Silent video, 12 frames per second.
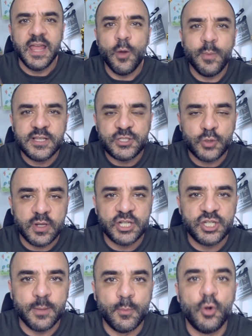É uma história
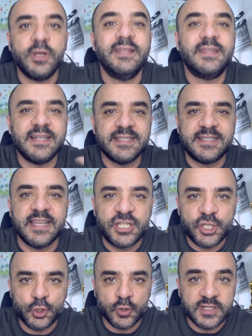de amor que
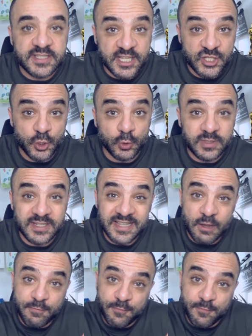transcende todas as outras ao